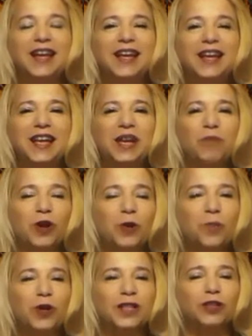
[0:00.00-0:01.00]
Y
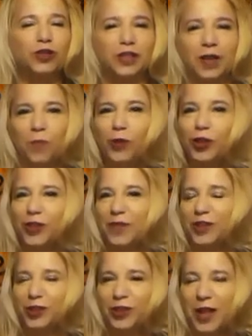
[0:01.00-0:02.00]
bueno, pues nos tenía un poquito
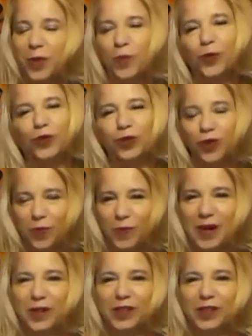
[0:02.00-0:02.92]
abandonado, pero es normal.